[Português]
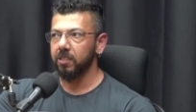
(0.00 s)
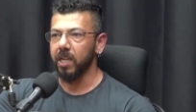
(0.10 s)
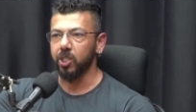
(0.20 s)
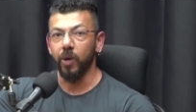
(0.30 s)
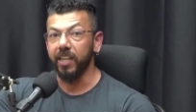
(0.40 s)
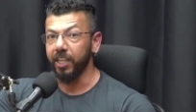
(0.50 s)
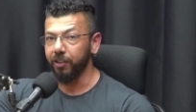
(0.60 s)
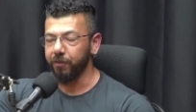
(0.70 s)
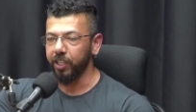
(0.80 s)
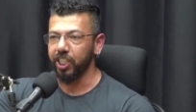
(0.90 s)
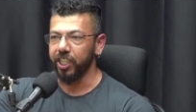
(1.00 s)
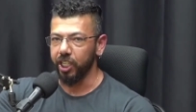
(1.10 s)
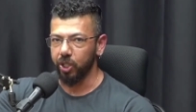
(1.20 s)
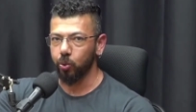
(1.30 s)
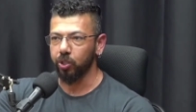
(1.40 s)
mas não é livre de
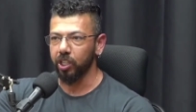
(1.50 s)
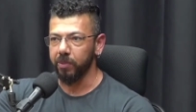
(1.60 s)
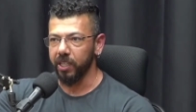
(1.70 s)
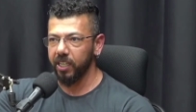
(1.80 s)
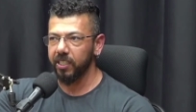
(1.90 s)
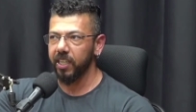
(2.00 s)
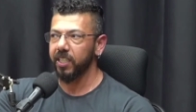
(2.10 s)
risco também, né?